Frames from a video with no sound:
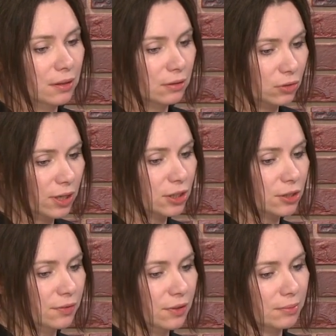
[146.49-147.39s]
наш
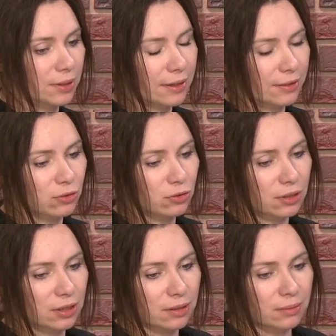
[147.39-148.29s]
фильм, так как
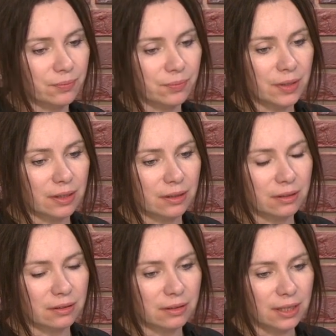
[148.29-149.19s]
все-таки
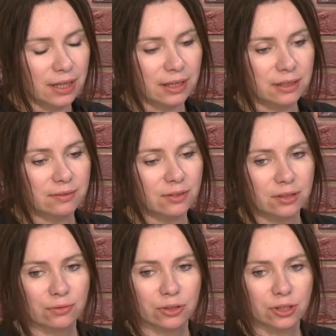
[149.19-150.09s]
э, это коллективное
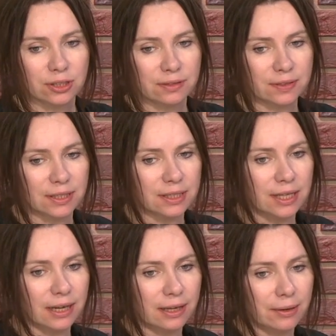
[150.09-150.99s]
творчество,
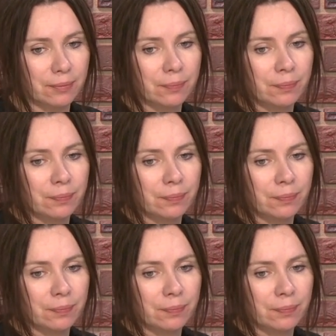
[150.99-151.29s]
создание